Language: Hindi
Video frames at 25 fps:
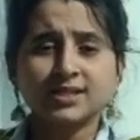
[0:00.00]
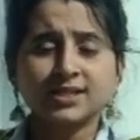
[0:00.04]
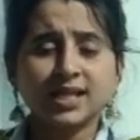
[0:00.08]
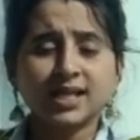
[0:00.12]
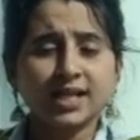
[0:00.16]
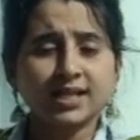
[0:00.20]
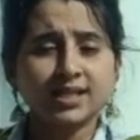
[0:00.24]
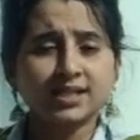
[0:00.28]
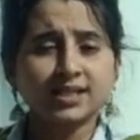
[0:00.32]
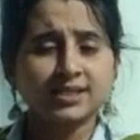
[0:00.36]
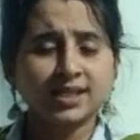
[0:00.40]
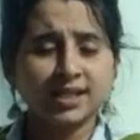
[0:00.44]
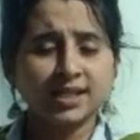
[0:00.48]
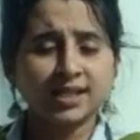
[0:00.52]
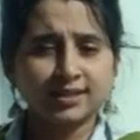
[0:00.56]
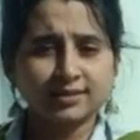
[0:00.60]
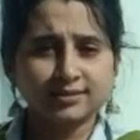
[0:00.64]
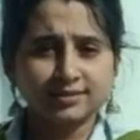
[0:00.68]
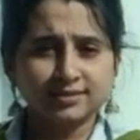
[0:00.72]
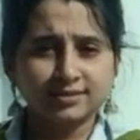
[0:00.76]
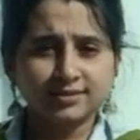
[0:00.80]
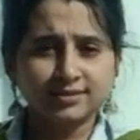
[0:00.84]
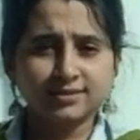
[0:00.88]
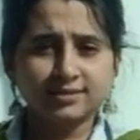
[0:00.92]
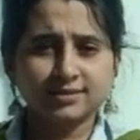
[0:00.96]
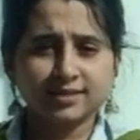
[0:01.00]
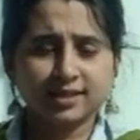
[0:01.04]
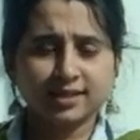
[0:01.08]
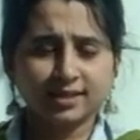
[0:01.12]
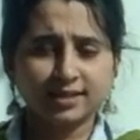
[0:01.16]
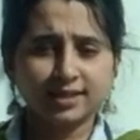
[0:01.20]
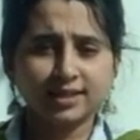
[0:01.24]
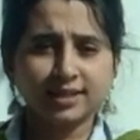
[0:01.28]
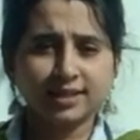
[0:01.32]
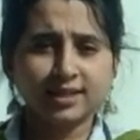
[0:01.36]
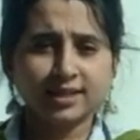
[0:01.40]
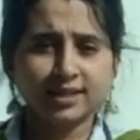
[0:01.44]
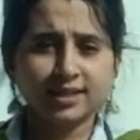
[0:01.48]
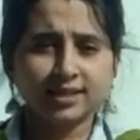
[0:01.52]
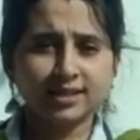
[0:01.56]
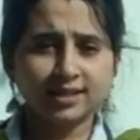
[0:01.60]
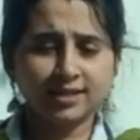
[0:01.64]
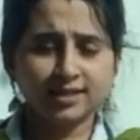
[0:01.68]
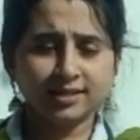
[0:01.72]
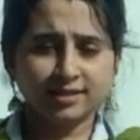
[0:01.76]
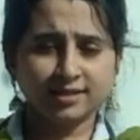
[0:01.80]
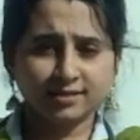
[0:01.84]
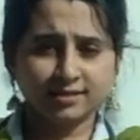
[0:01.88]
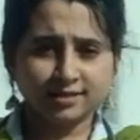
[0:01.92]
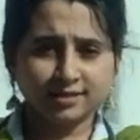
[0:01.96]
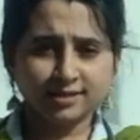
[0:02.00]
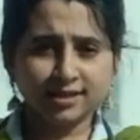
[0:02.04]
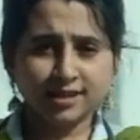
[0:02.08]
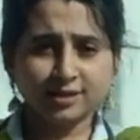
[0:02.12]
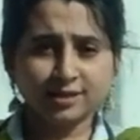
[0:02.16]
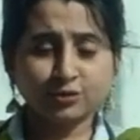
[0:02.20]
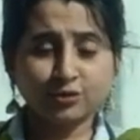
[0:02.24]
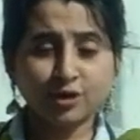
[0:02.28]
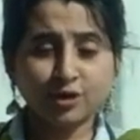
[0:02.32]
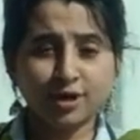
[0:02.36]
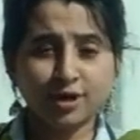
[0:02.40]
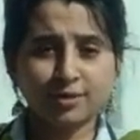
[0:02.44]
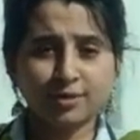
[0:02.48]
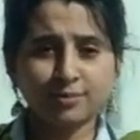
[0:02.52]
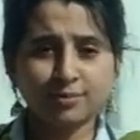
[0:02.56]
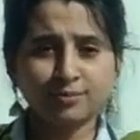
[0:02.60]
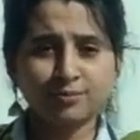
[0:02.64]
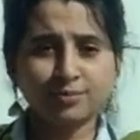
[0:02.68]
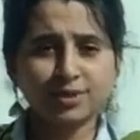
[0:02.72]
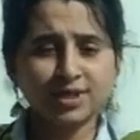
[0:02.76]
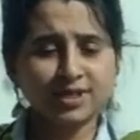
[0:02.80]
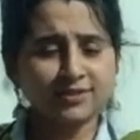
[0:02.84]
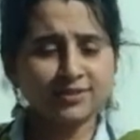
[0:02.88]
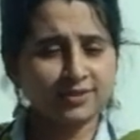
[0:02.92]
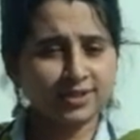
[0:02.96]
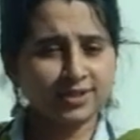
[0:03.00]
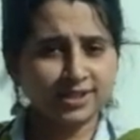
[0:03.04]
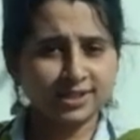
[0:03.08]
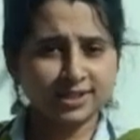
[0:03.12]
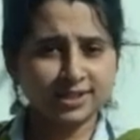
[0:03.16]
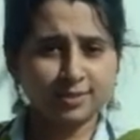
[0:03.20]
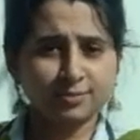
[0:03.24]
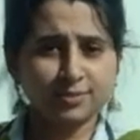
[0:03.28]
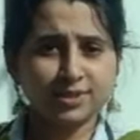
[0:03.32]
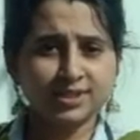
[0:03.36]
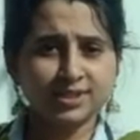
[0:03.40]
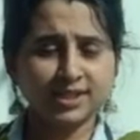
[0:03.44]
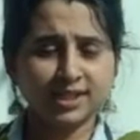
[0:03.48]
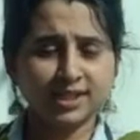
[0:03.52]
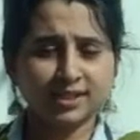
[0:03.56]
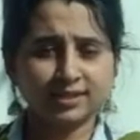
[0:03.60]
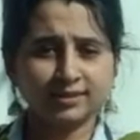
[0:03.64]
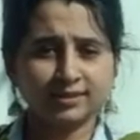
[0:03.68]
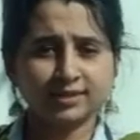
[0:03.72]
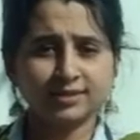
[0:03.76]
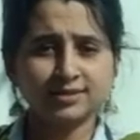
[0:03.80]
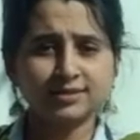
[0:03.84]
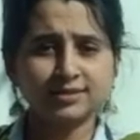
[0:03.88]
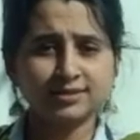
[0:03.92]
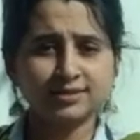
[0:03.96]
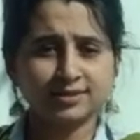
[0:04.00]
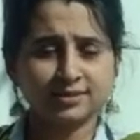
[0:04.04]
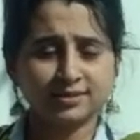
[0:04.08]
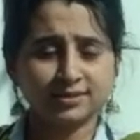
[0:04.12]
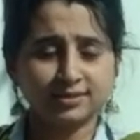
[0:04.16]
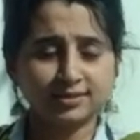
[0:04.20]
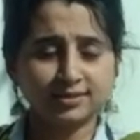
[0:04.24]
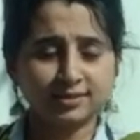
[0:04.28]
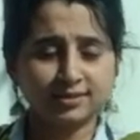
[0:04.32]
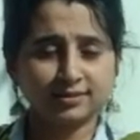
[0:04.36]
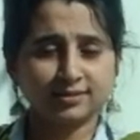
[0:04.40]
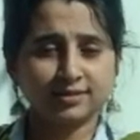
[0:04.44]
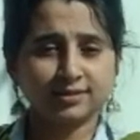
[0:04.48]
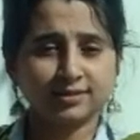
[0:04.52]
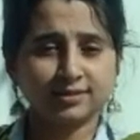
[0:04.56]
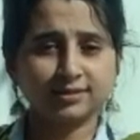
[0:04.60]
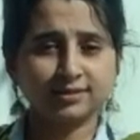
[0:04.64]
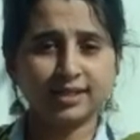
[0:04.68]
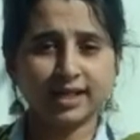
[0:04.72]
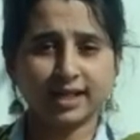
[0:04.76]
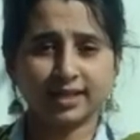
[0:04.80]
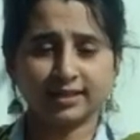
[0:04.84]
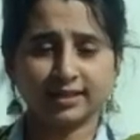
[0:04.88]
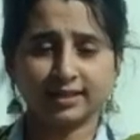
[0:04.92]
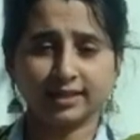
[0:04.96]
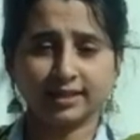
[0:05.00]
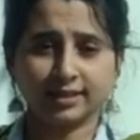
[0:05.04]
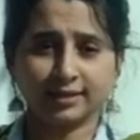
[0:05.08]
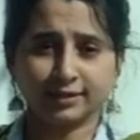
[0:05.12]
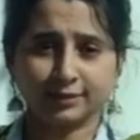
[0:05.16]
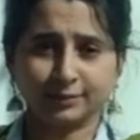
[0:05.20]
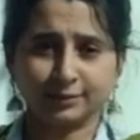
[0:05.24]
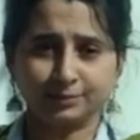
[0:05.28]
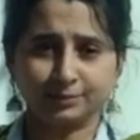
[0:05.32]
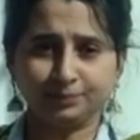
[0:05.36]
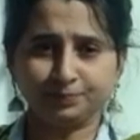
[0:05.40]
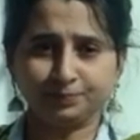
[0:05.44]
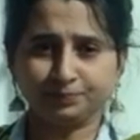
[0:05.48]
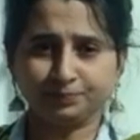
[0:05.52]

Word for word: साइनासाइटिस यानी कि नज़ला ज़ुकाम की वजह से भी ज़्यादातर सर दर्द रहता है